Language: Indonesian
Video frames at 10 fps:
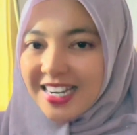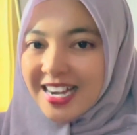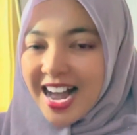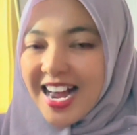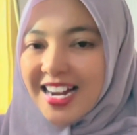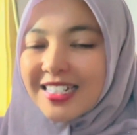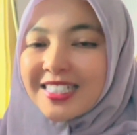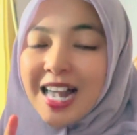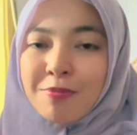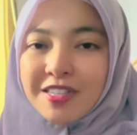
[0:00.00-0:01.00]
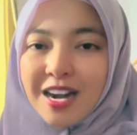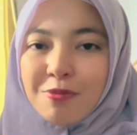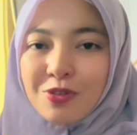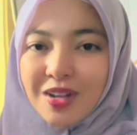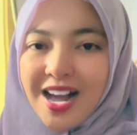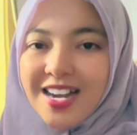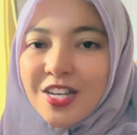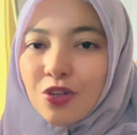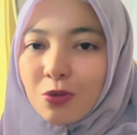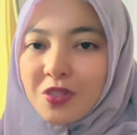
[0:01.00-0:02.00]
dan subscribe juga
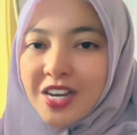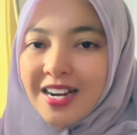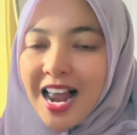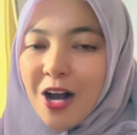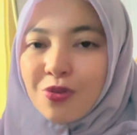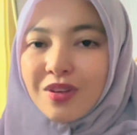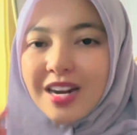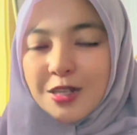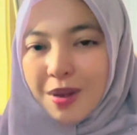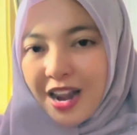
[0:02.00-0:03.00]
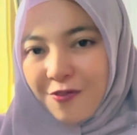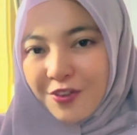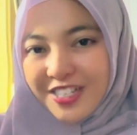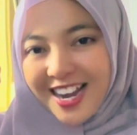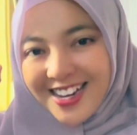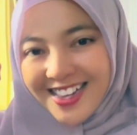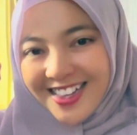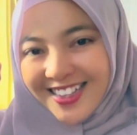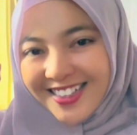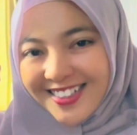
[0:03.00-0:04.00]
di YouTube channel aku Krasmala Food Channel.